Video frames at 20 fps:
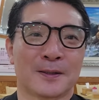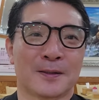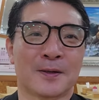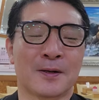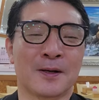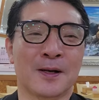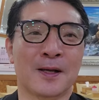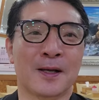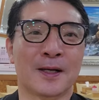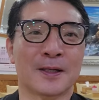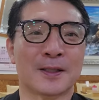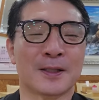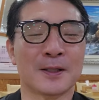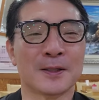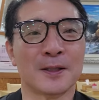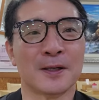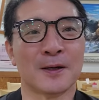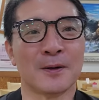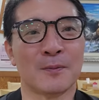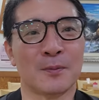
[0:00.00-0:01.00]
근래에
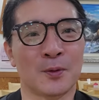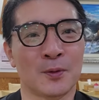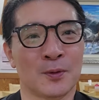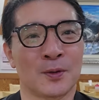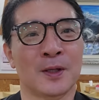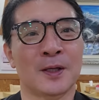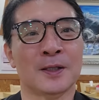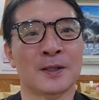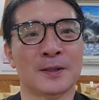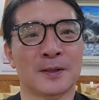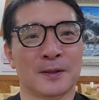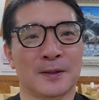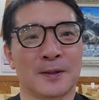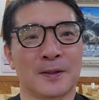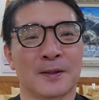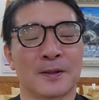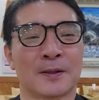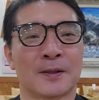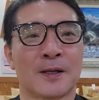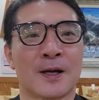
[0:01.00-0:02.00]
성적을 못 내서
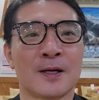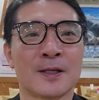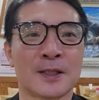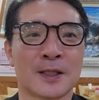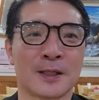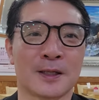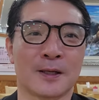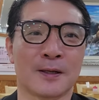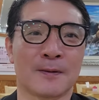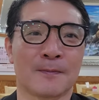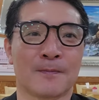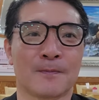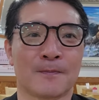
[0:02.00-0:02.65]
다시